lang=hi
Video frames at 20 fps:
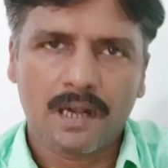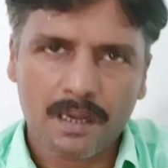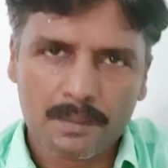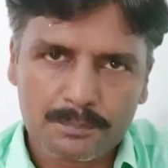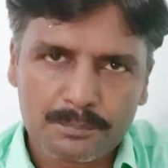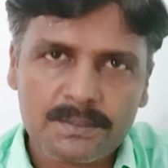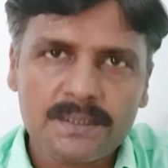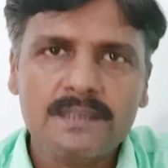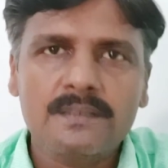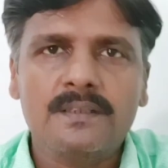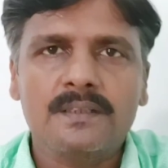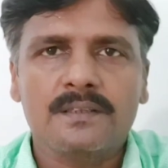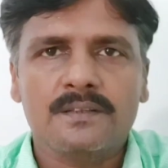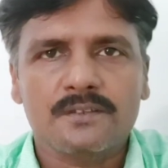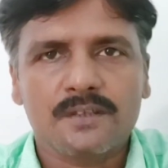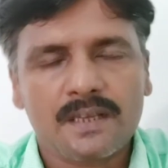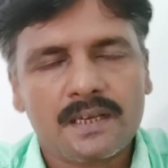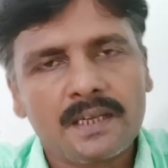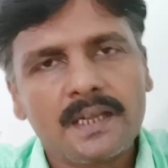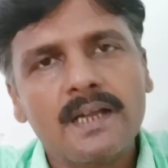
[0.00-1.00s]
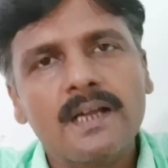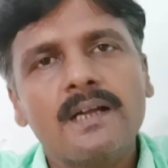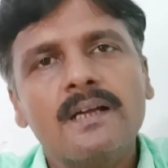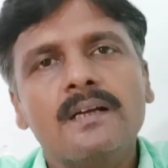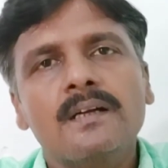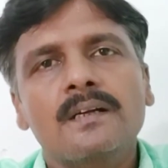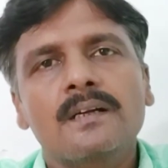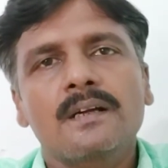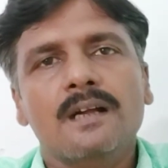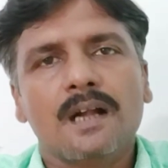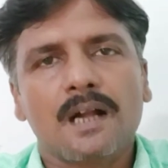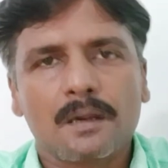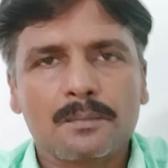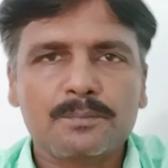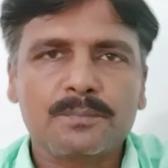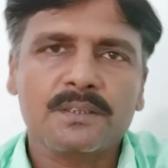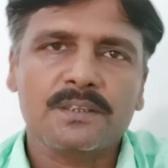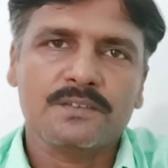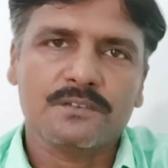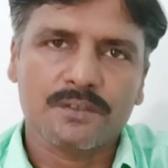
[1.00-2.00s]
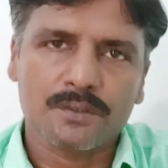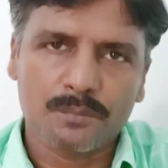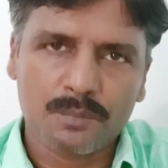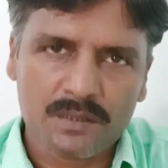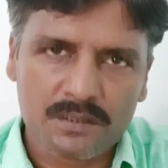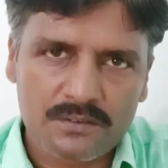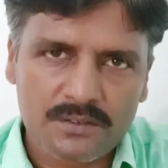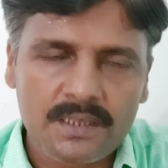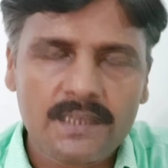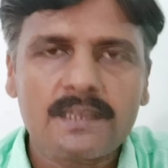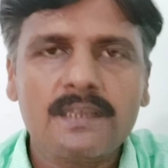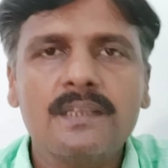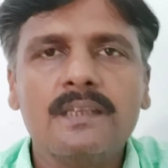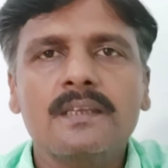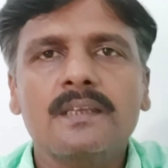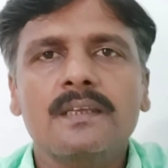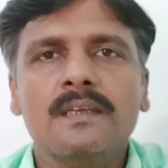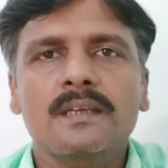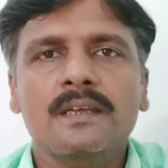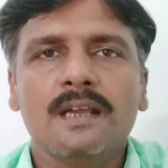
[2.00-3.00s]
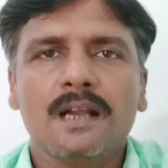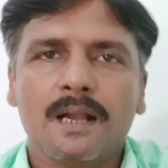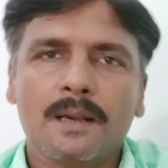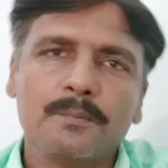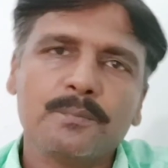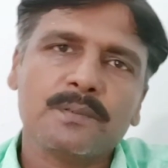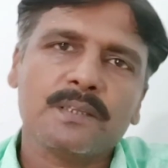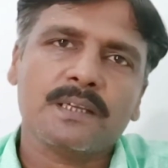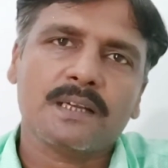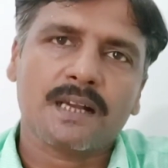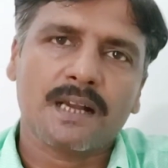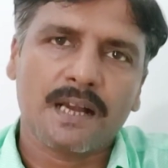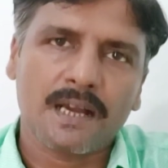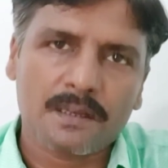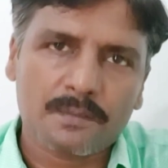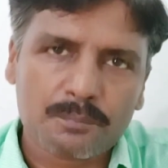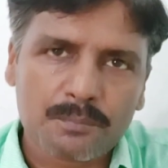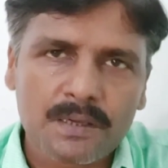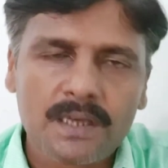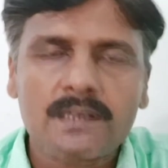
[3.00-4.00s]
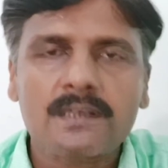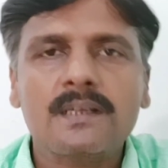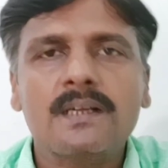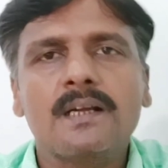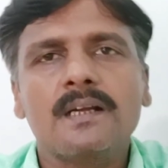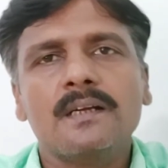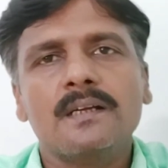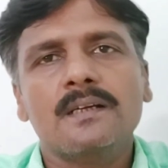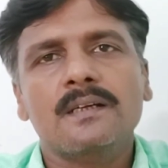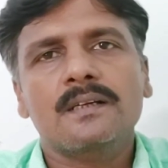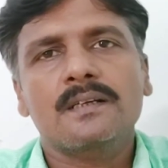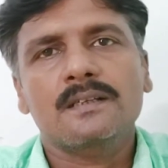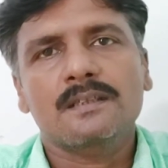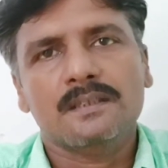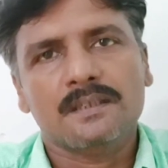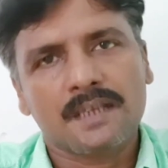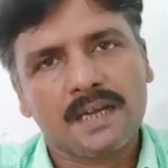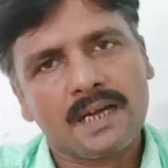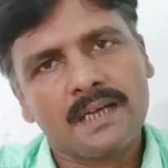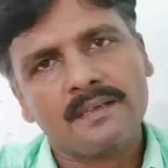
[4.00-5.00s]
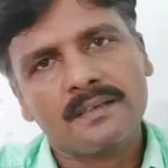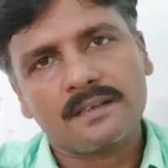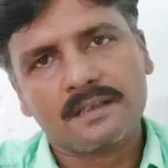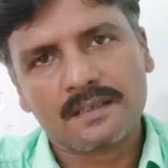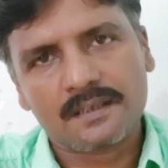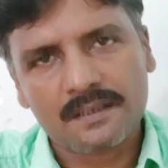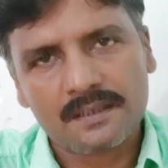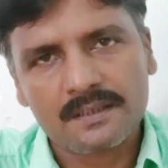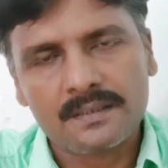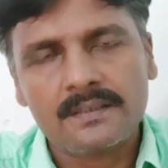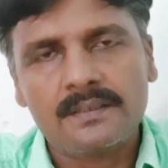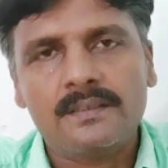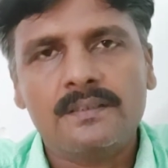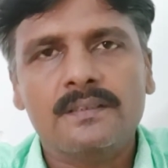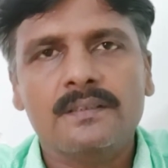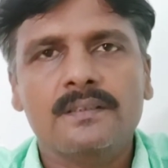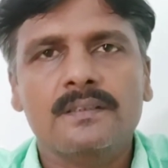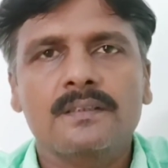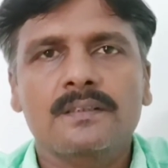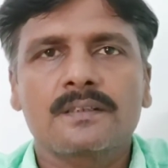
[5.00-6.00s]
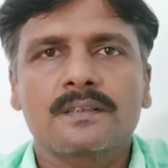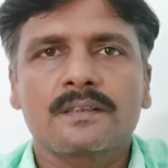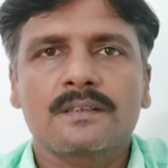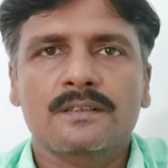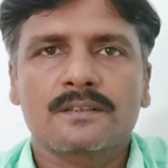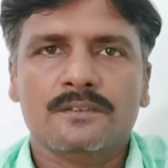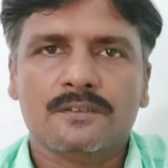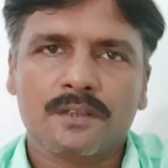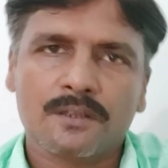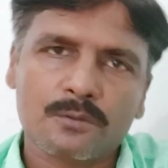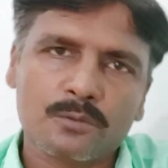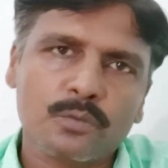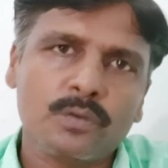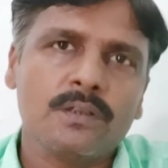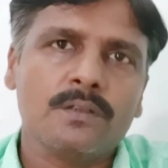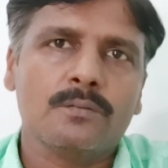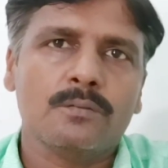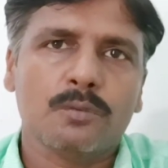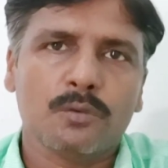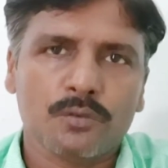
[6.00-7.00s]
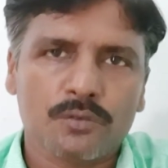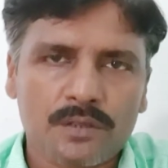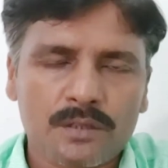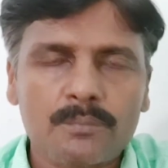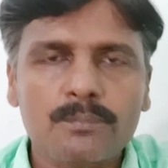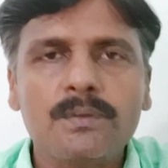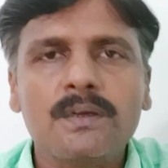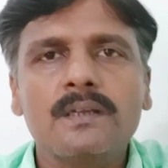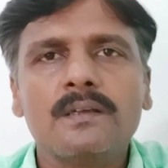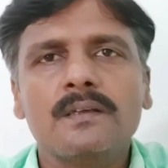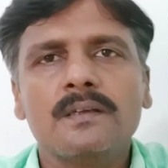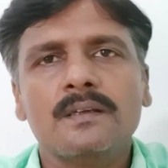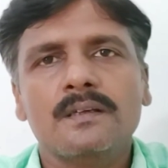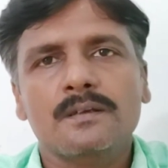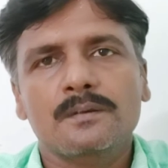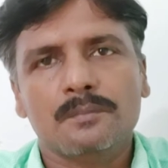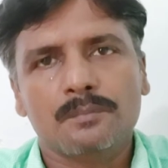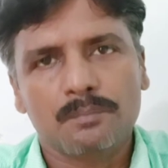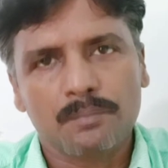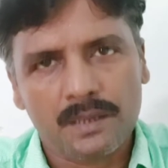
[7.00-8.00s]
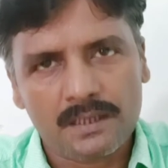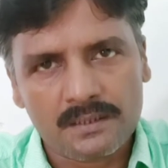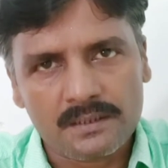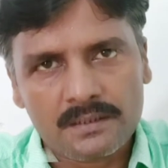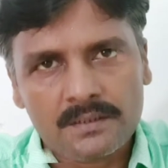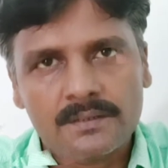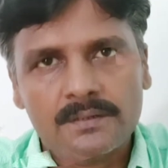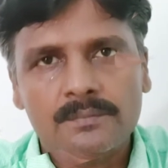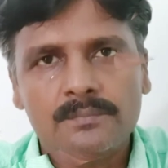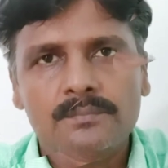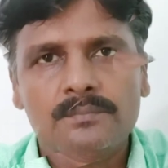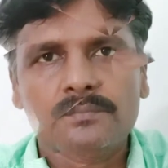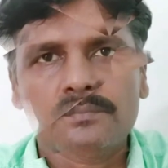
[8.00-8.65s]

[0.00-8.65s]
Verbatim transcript: अपनी दिनचर्या अपने जीवन शैली अपने खान पान का ध्यान रखें संतुलित भोजन पर बल दें